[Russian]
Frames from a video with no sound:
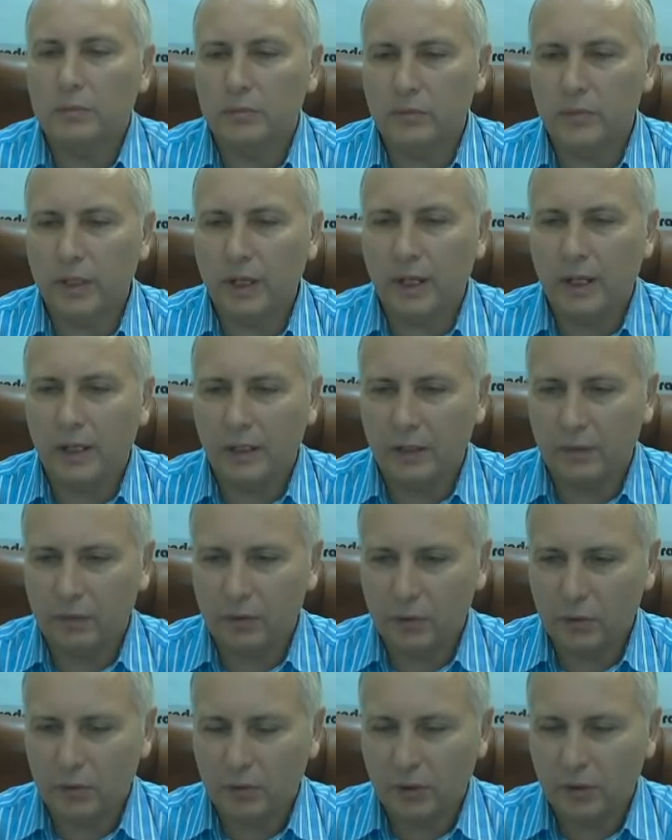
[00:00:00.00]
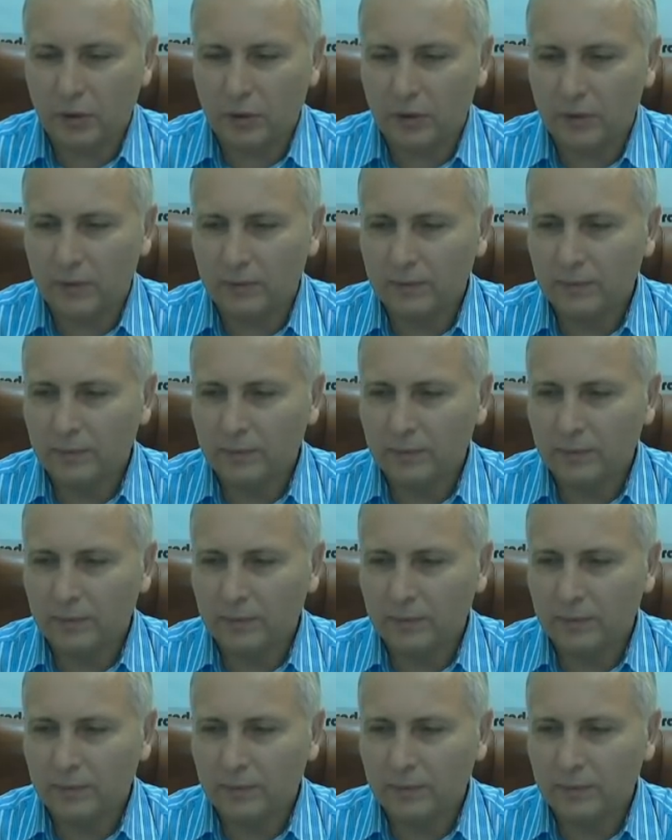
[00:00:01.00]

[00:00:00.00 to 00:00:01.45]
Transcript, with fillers: вряд ли все-таки